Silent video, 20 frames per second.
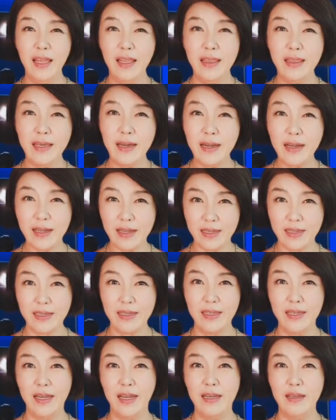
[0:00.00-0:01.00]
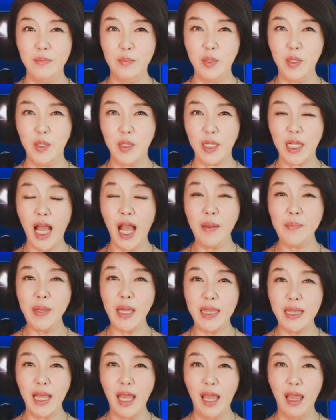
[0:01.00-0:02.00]
thug라는 표현
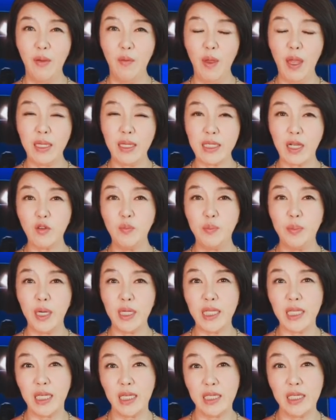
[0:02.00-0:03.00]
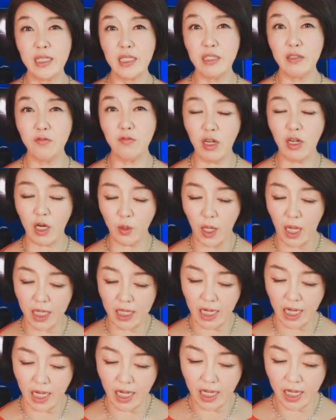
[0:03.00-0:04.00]
깡패인데 왜 자꾸 buddy 친구라고
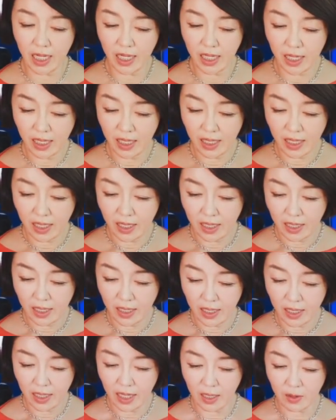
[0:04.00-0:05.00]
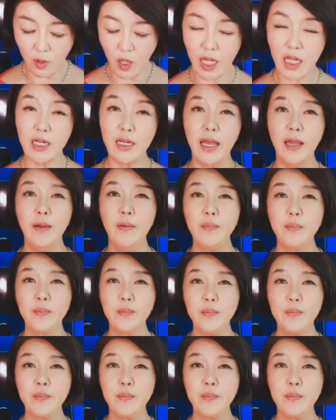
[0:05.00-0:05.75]
하냐라고 한 거예요.